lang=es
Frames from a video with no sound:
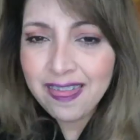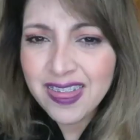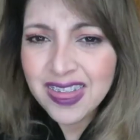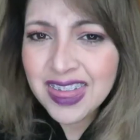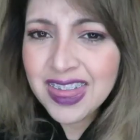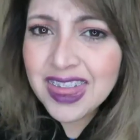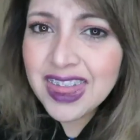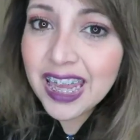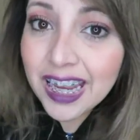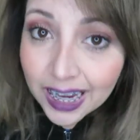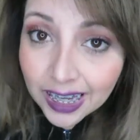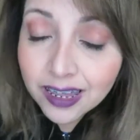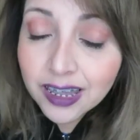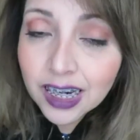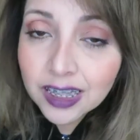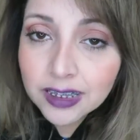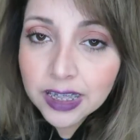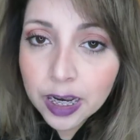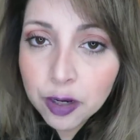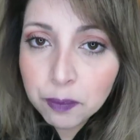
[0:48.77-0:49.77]
Mm, ¿De qué
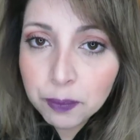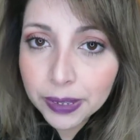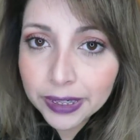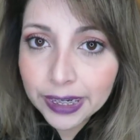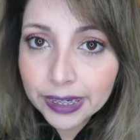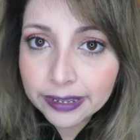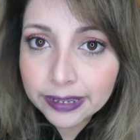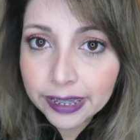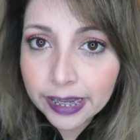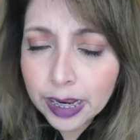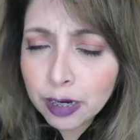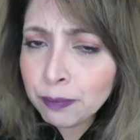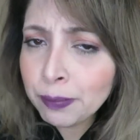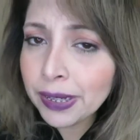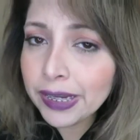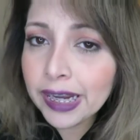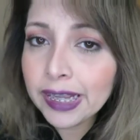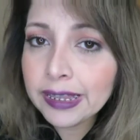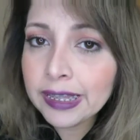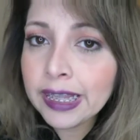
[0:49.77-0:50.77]
trata el paquete? El
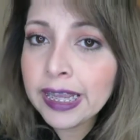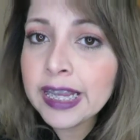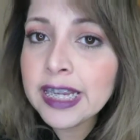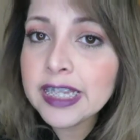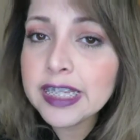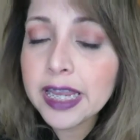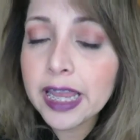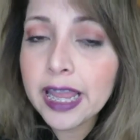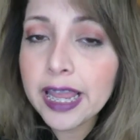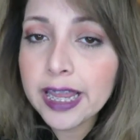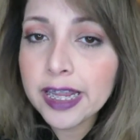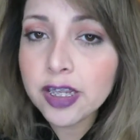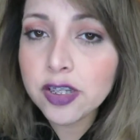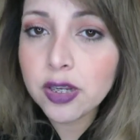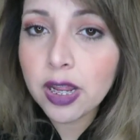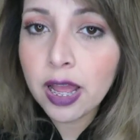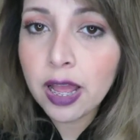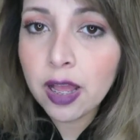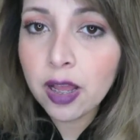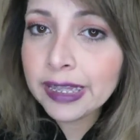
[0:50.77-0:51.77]
paquete es que
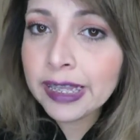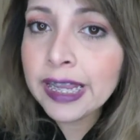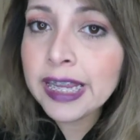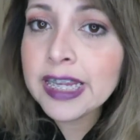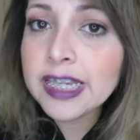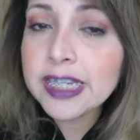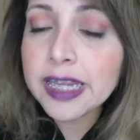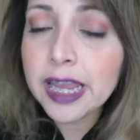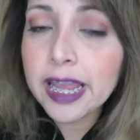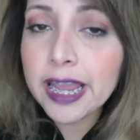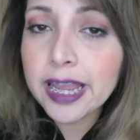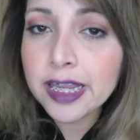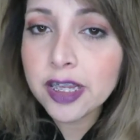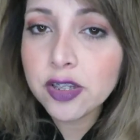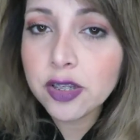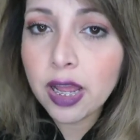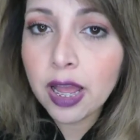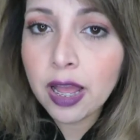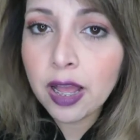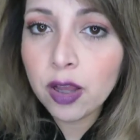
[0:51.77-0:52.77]
es, ah, este es, que
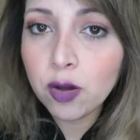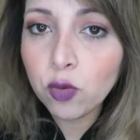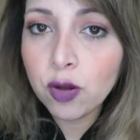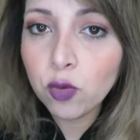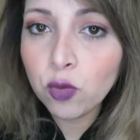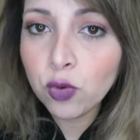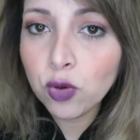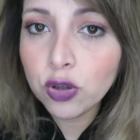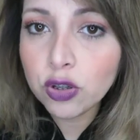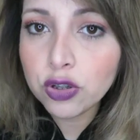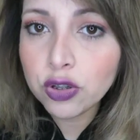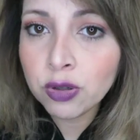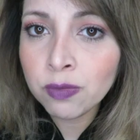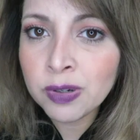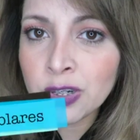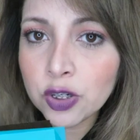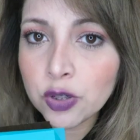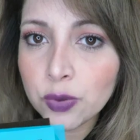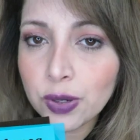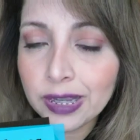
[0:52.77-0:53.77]
es a ah, un costo
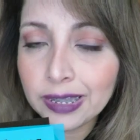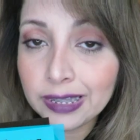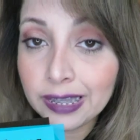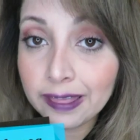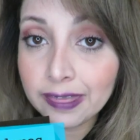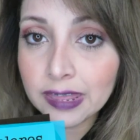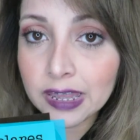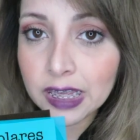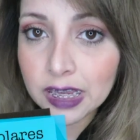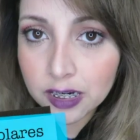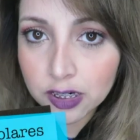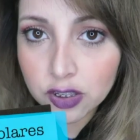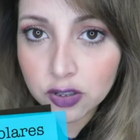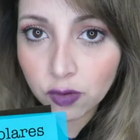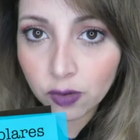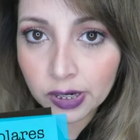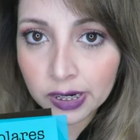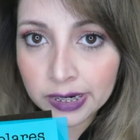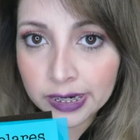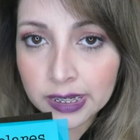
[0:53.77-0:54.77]
mensual de 10
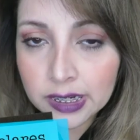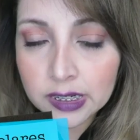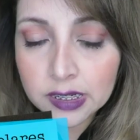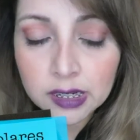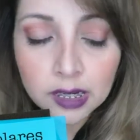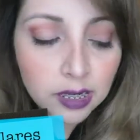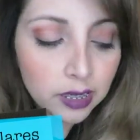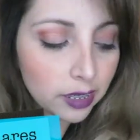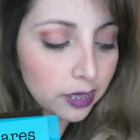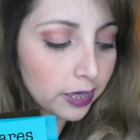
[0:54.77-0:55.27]
dólares.